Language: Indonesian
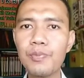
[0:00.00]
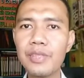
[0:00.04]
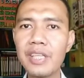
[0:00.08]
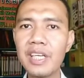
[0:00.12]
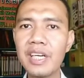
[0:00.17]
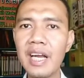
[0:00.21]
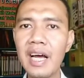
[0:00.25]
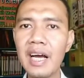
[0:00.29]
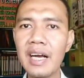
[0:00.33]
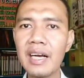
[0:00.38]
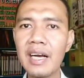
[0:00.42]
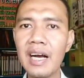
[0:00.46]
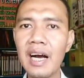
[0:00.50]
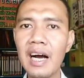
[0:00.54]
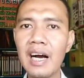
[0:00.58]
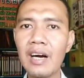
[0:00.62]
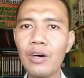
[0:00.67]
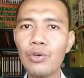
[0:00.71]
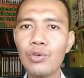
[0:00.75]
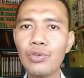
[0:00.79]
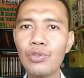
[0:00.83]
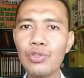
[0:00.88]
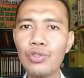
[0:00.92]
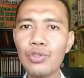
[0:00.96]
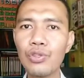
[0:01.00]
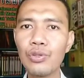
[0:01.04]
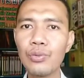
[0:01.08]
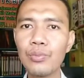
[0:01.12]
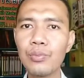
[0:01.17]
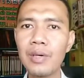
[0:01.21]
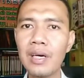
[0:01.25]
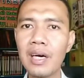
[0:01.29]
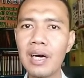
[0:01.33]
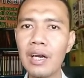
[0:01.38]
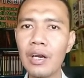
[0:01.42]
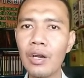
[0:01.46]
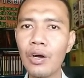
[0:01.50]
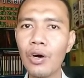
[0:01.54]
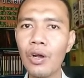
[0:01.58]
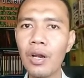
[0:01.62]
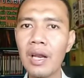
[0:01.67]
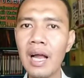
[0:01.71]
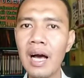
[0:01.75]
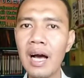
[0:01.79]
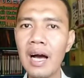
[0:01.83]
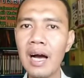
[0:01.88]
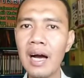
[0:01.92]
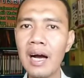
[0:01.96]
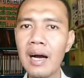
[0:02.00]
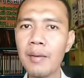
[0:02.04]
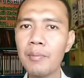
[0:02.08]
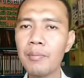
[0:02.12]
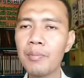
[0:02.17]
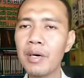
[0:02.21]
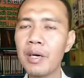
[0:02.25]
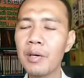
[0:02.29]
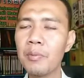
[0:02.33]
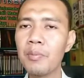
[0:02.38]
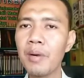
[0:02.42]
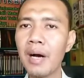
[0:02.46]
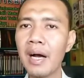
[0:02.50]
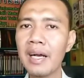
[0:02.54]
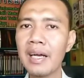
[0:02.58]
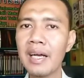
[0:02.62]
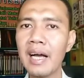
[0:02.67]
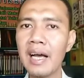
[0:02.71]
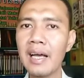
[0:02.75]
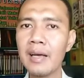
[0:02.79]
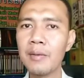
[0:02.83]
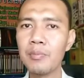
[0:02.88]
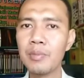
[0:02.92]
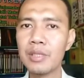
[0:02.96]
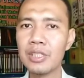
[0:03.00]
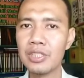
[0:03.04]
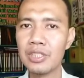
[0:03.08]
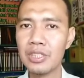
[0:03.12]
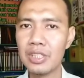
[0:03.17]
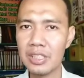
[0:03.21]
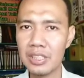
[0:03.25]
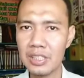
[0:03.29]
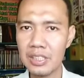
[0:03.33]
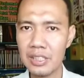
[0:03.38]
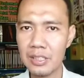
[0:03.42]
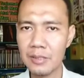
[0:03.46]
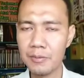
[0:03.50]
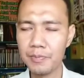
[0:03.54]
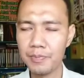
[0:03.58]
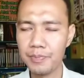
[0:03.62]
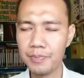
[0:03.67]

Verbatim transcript: tenaga untuk mengelola berbagai bisnis.